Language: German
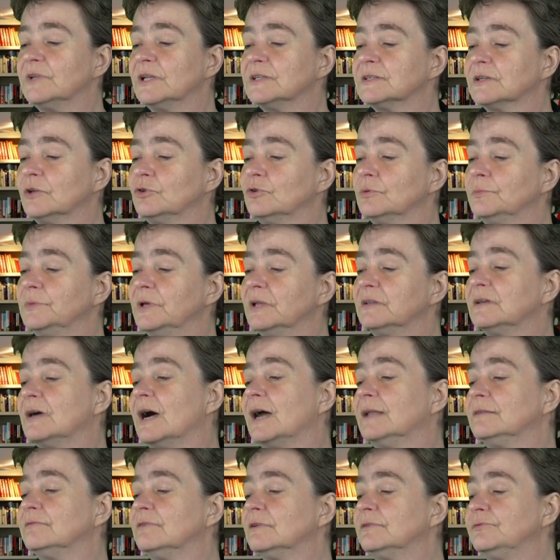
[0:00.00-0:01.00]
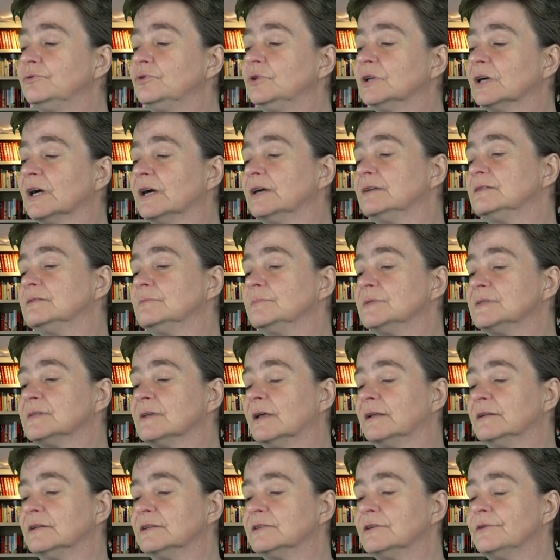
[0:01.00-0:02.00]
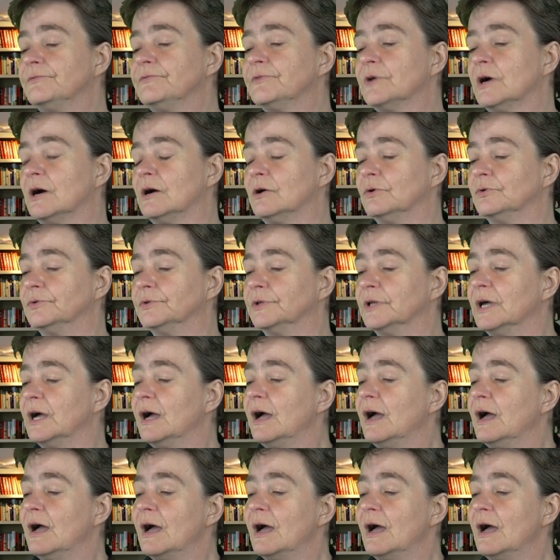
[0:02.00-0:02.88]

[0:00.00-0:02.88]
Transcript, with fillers: als renommierter Anwalt für die Rechte misshandelter Frauen.